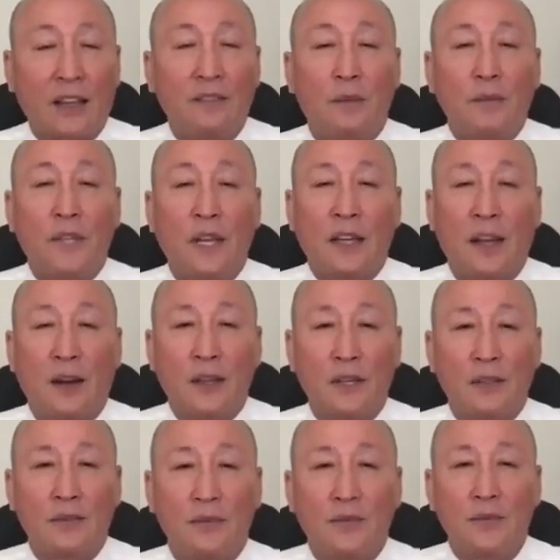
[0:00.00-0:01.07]
cái phẩm chất đạo
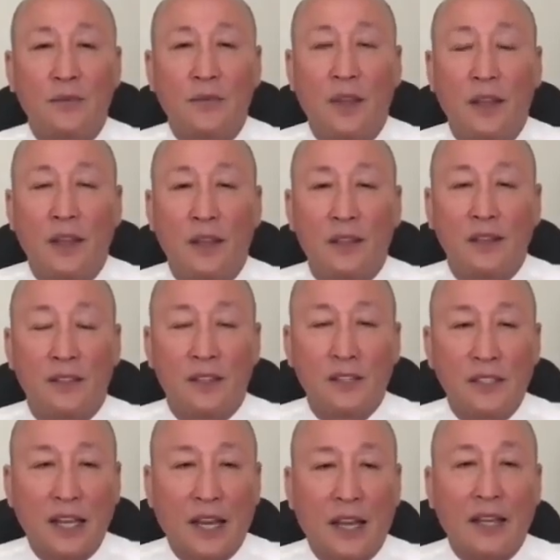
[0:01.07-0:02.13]
đức,
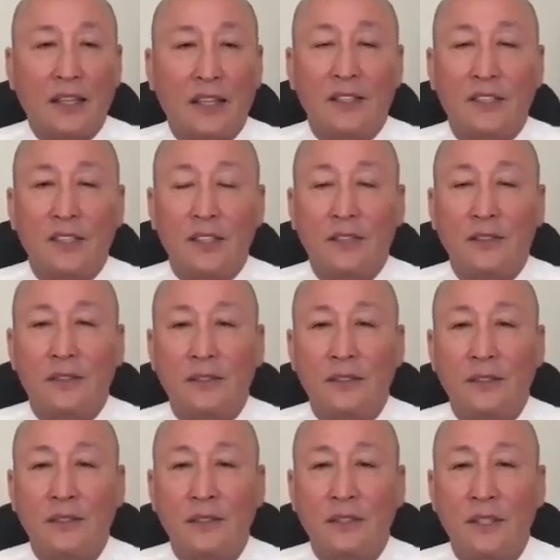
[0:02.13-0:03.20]
giữ chặt cái tình thương,
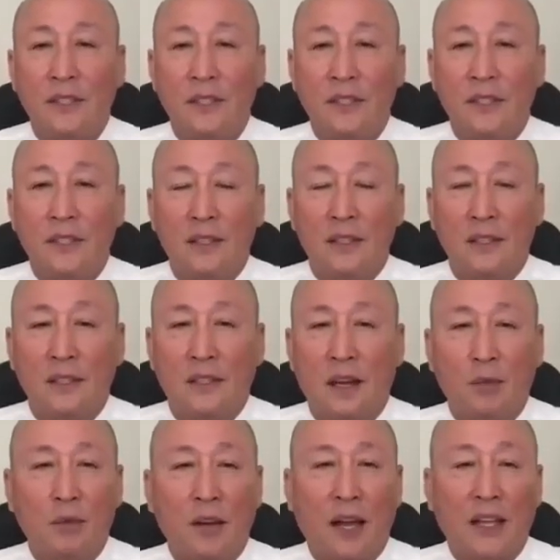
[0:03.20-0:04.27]

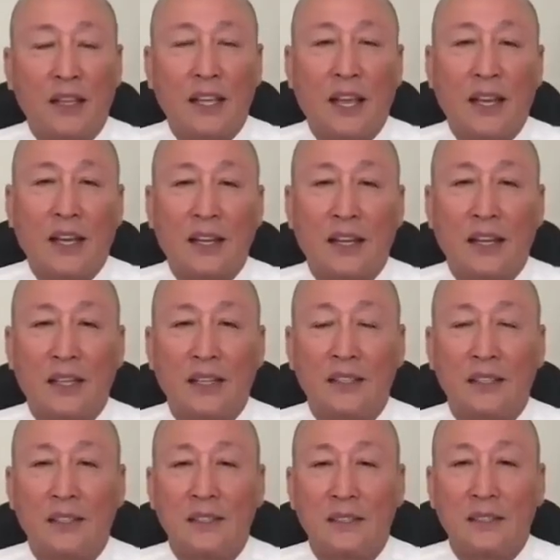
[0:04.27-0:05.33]
không ăn gian ăn lận,
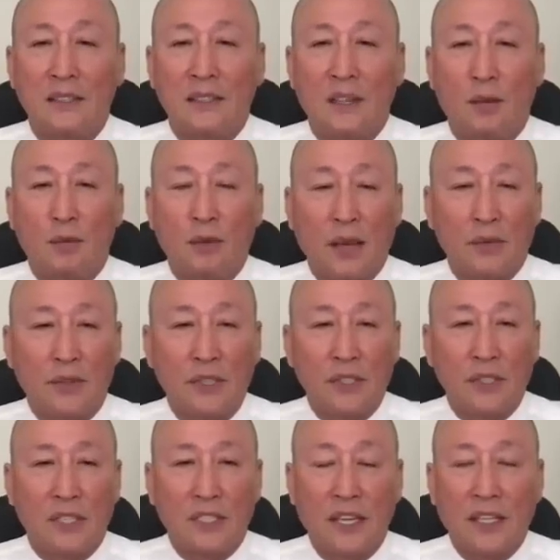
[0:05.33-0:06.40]
không làm những
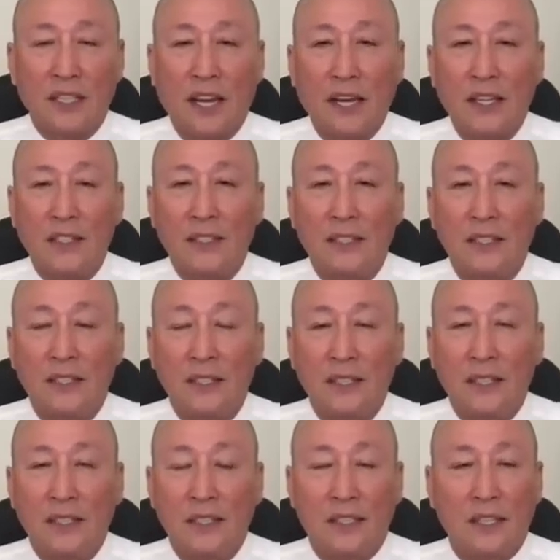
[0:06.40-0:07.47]
việc sai trái,
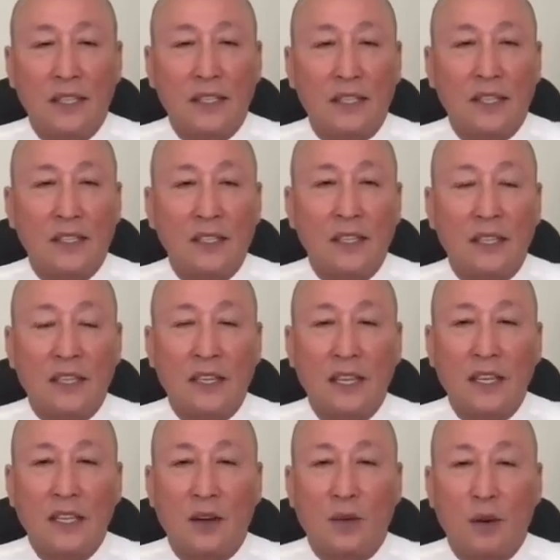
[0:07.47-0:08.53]
thì tự nhiên
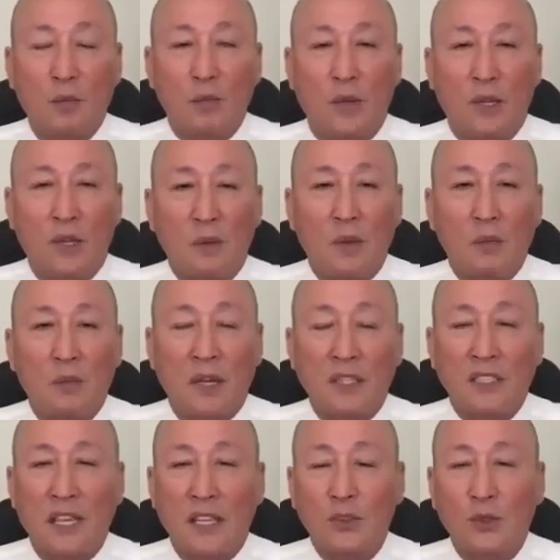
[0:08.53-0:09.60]
cái đầu óc mình nó minh
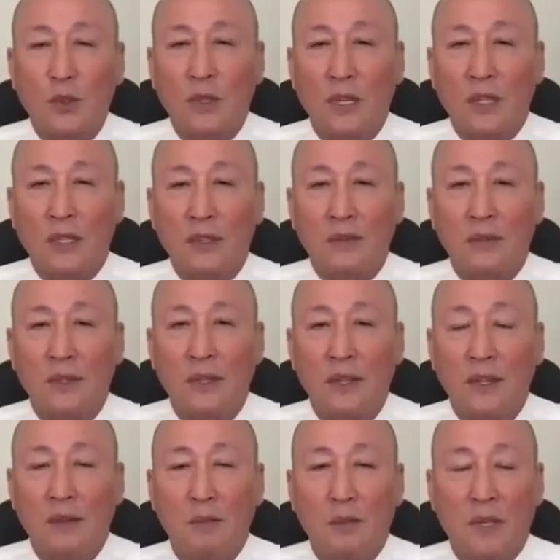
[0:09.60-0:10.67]
mẫn sáng suốt lên.
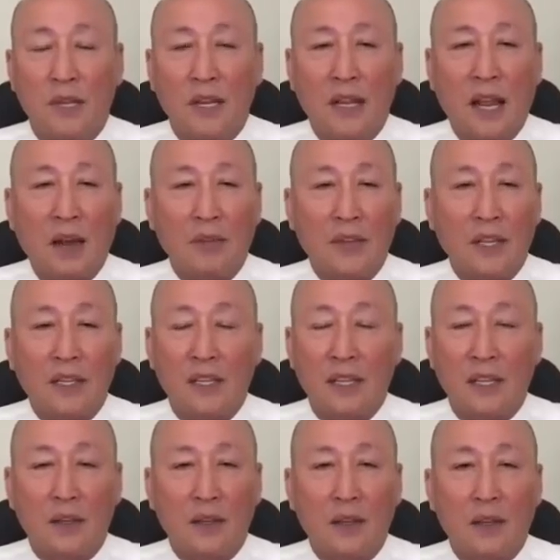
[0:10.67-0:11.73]
Mình đi làm việc
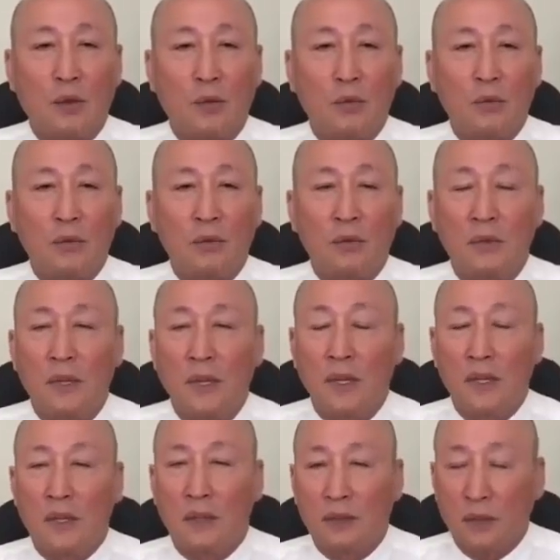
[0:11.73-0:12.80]
gì nó cũng
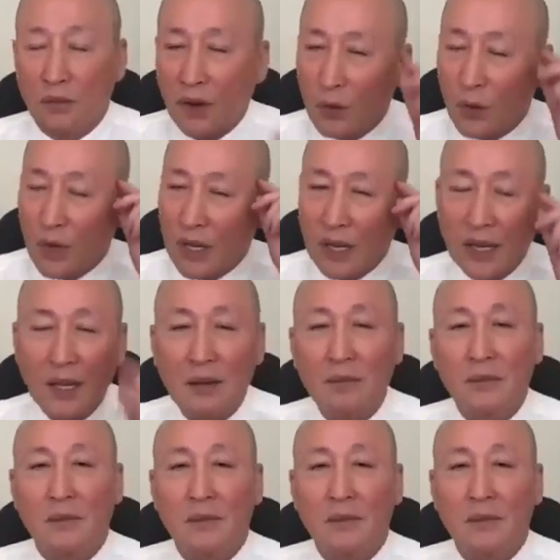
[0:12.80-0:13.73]
nó phát huy hay lắm,